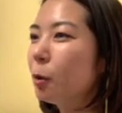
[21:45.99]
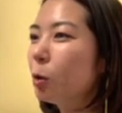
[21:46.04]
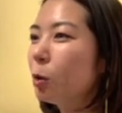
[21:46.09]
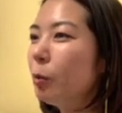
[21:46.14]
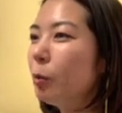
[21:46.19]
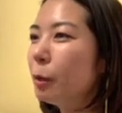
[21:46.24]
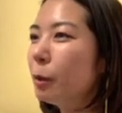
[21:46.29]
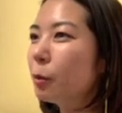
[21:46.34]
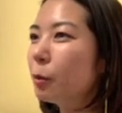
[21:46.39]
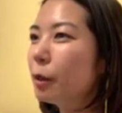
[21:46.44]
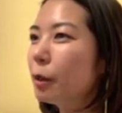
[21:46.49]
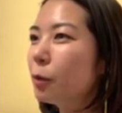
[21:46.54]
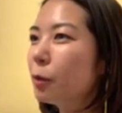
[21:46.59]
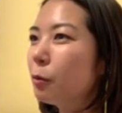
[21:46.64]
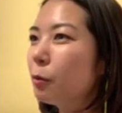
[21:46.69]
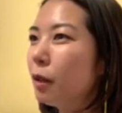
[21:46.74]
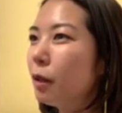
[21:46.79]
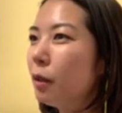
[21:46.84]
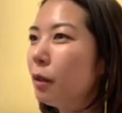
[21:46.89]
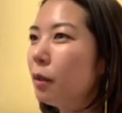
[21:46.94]
米と肉
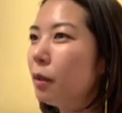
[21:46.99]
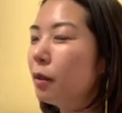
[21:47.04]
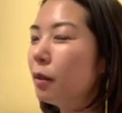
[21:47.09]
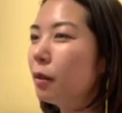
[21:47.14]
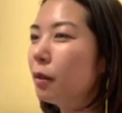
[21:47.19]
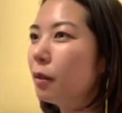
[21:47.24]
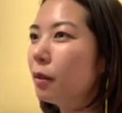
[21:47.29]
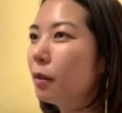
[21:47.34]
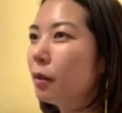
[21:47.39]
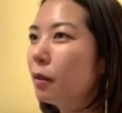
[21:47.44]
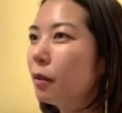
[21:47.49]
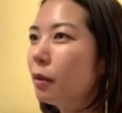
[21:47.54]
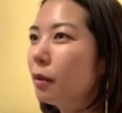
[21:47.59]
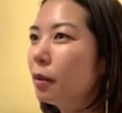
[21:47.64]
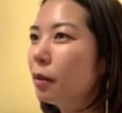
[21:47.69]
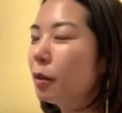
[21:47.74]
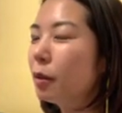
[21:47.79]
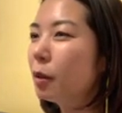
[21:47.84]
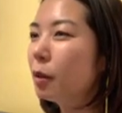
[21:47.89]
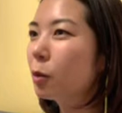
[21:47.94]
は、はい、
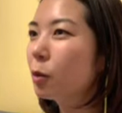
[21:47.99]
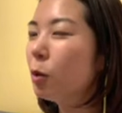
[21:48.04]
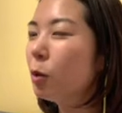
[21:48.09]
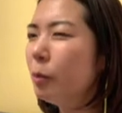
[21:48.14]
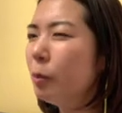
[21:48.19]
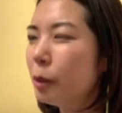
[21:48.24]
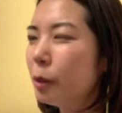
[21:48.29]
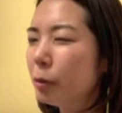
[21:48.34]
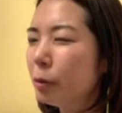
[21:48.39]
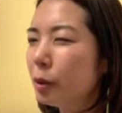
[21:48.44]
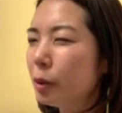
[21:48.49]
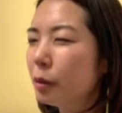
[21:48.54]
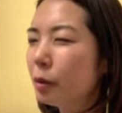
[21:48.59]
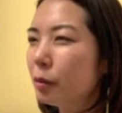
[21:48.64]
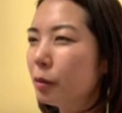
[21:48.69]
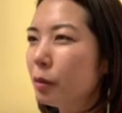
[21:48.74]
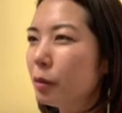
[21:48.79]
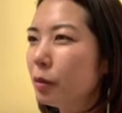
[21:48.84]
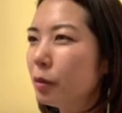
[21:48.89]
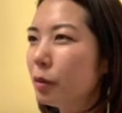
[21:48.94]
米と
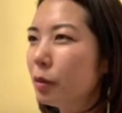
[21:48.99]
肉、